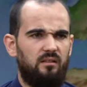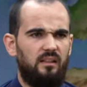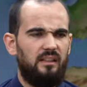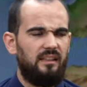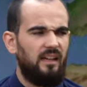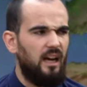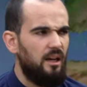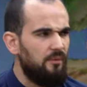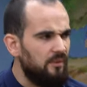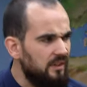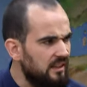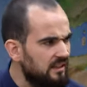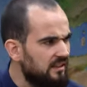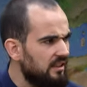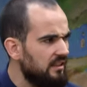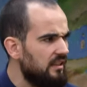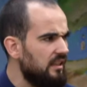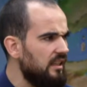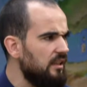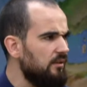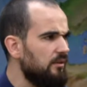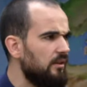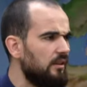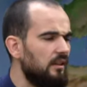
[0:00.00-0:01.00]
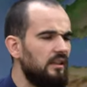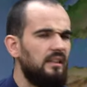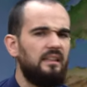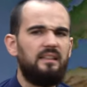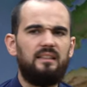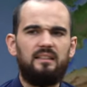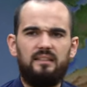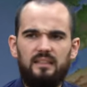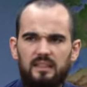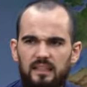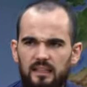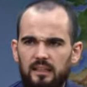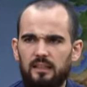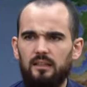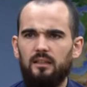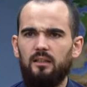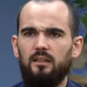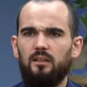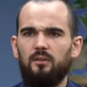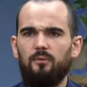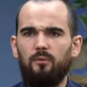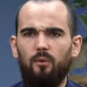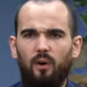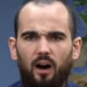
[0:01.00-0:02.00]
Ergreif Initiative. Sieh,
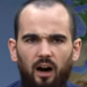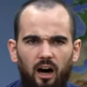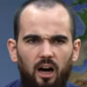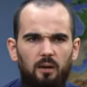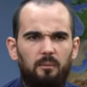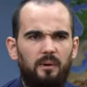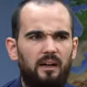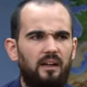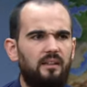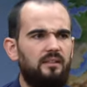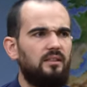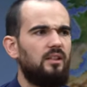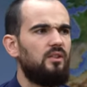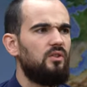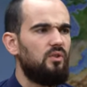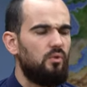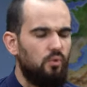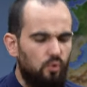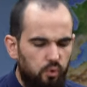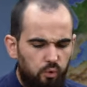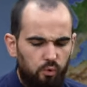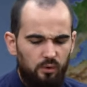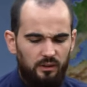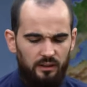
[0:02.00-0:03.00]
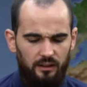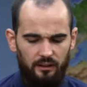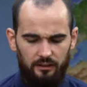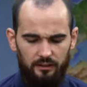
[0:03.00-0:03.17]
wo Arbeit zu tun